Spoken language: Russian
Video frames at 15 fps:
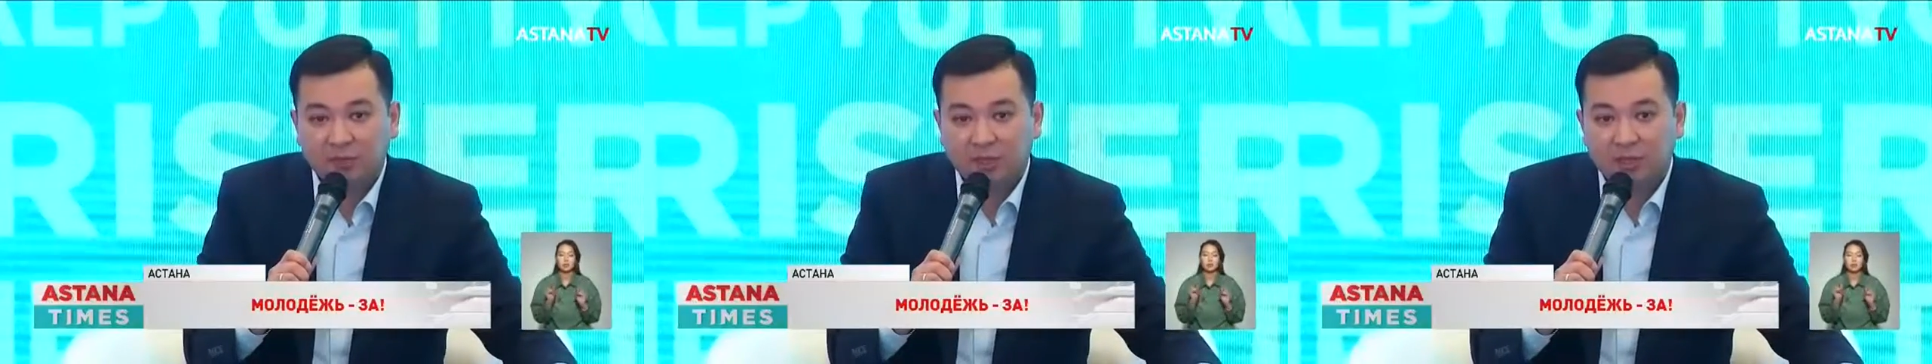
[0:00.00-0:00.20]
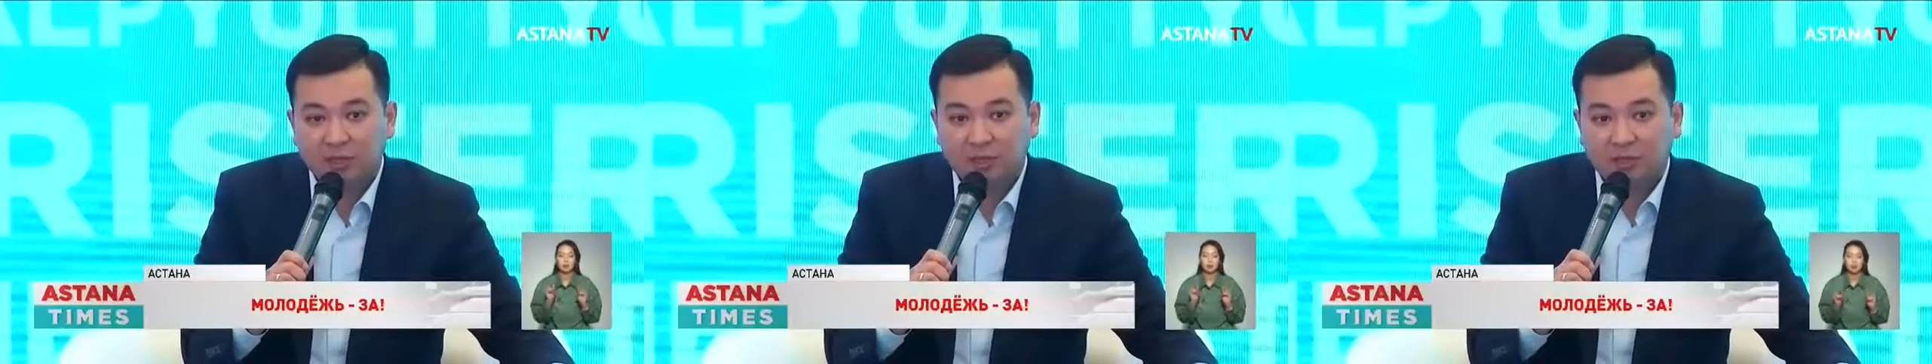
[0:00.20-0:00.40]

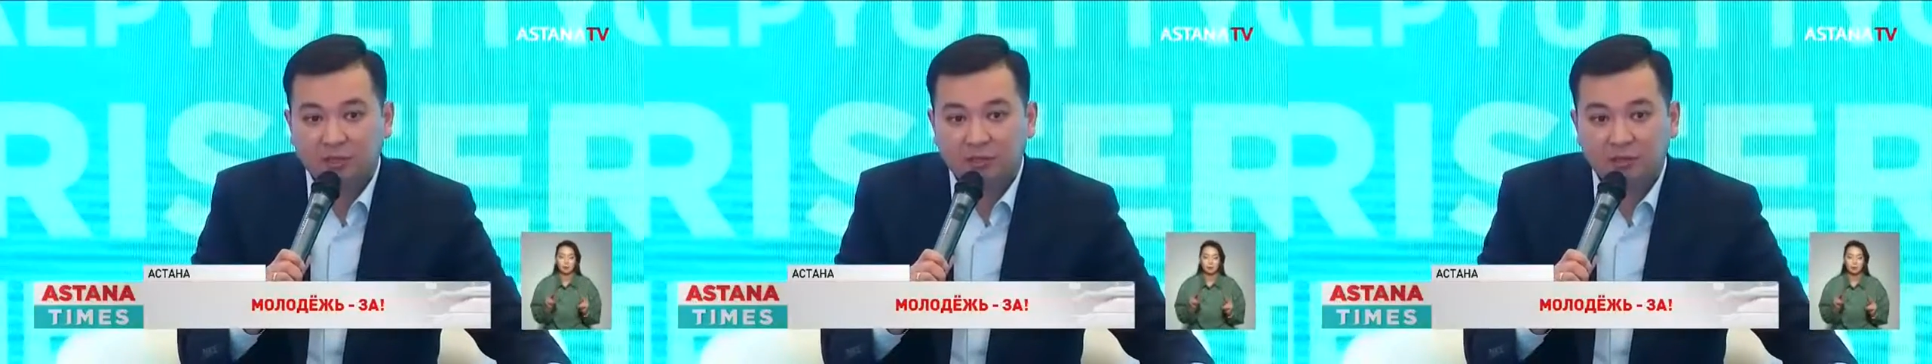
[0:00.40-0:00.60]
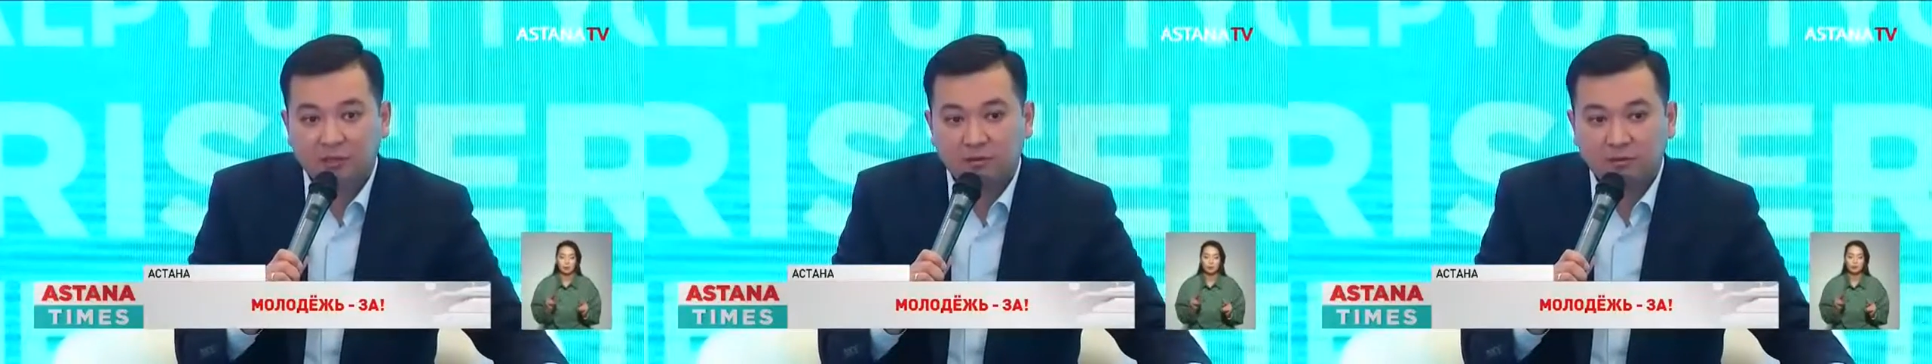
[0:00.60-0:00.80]

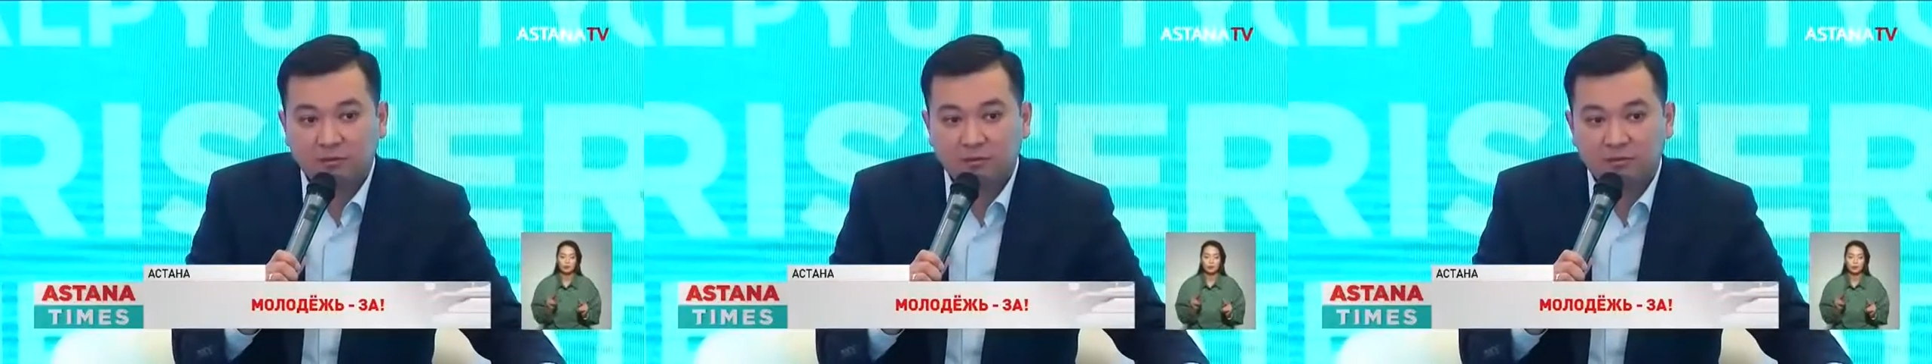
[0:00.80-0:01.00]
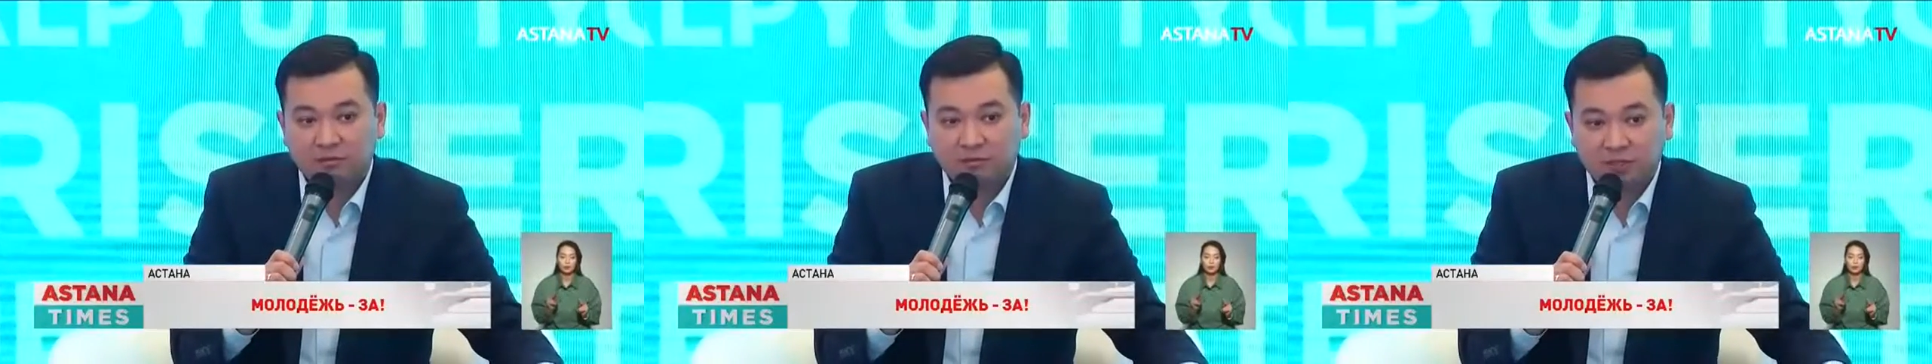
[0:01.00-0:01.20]
И
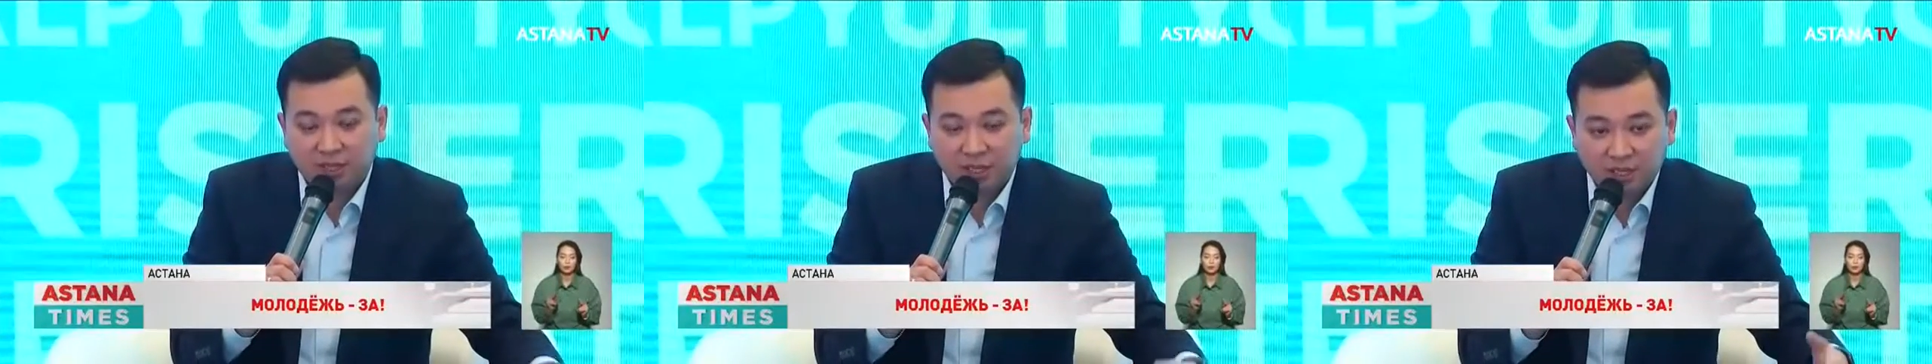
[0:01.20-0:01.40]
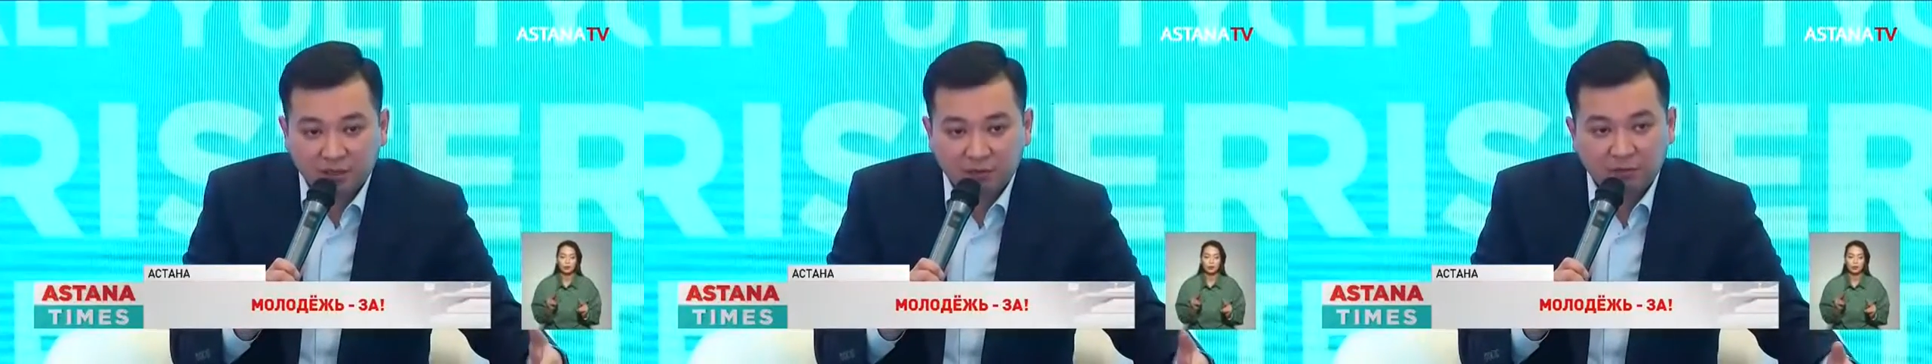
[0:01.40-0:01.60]

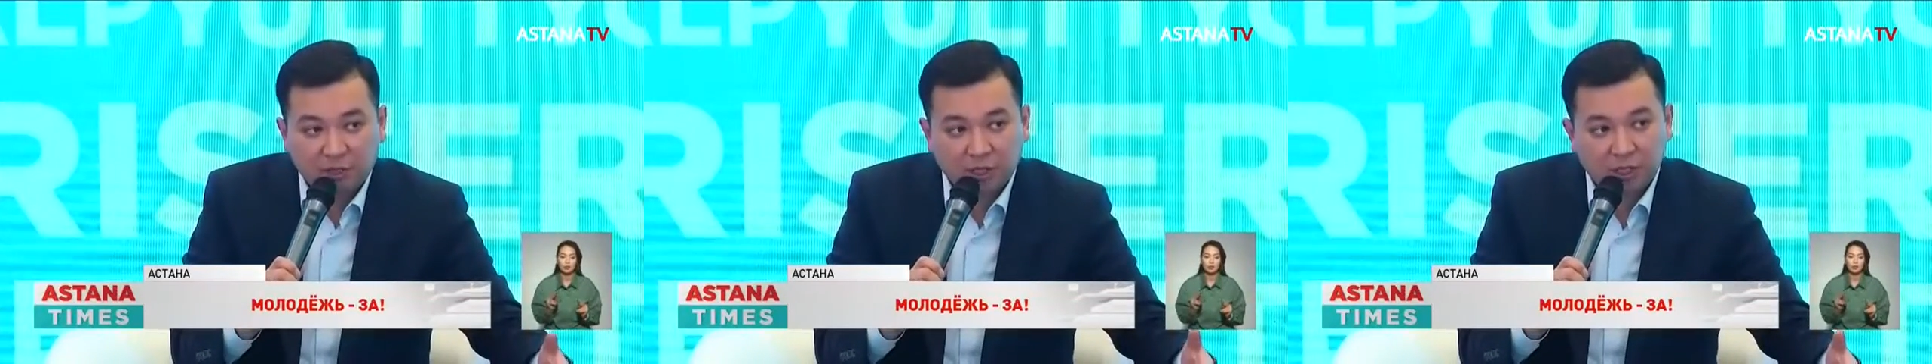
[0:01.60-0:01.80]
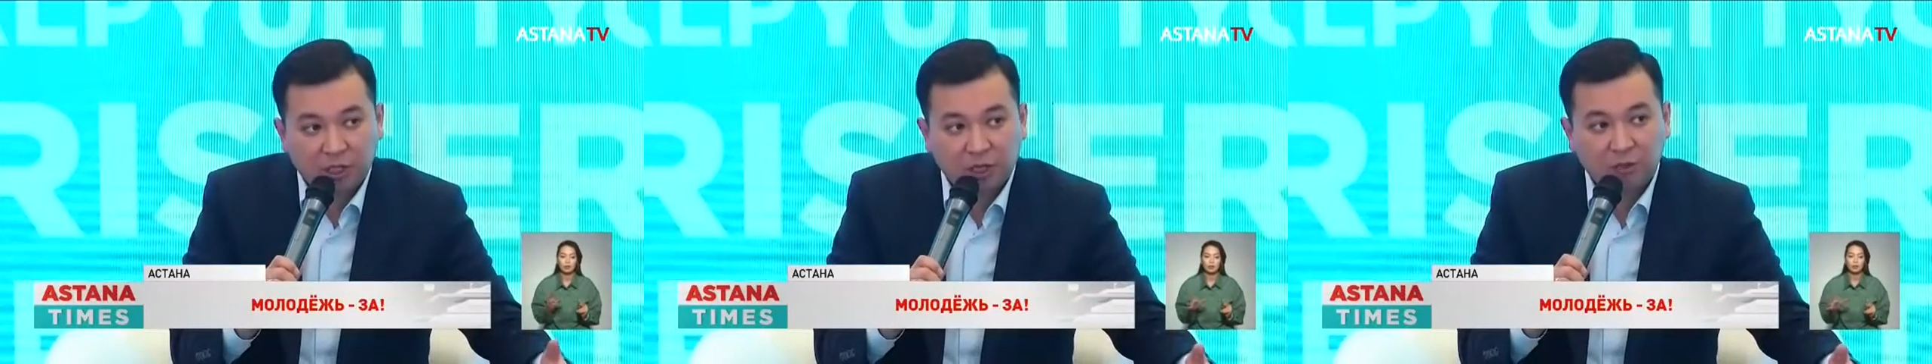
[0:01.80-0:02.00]
все
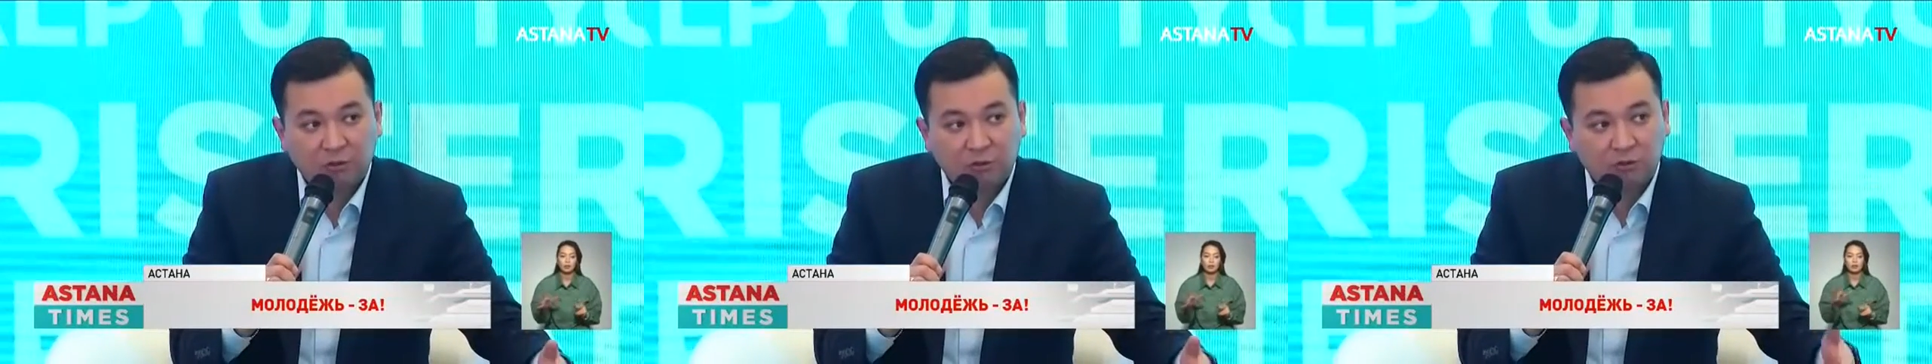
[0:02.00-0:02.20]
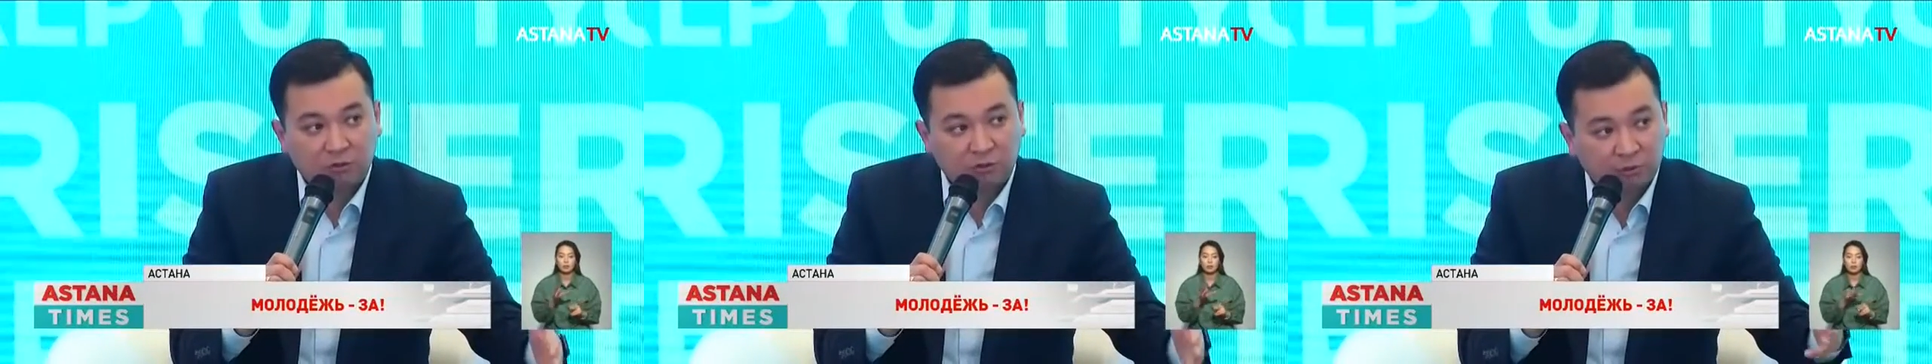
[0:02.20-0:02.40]

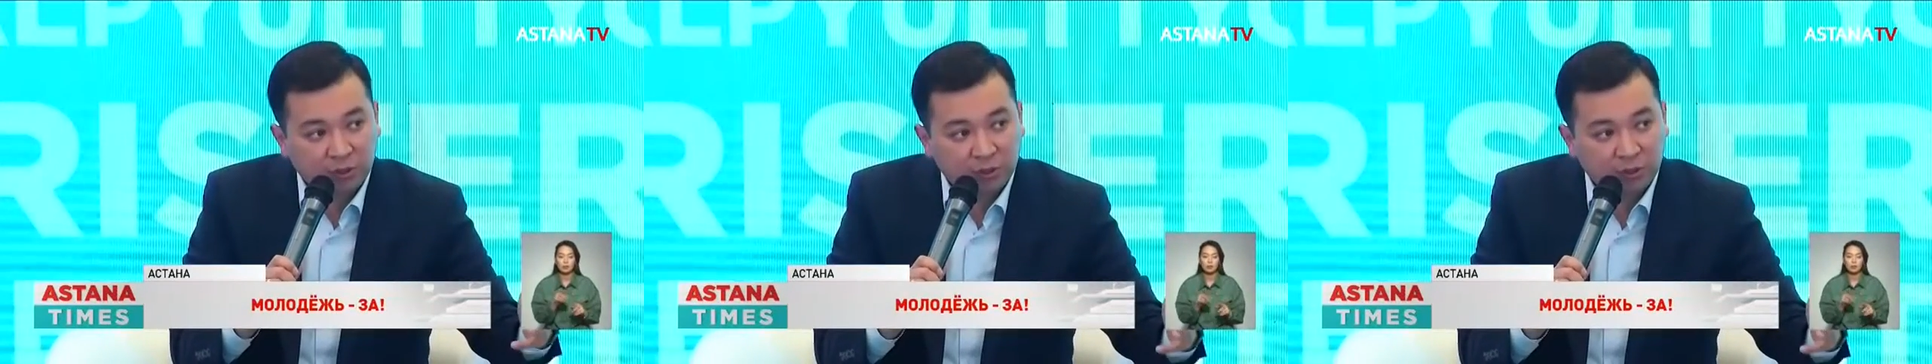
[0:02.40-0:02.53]
выражают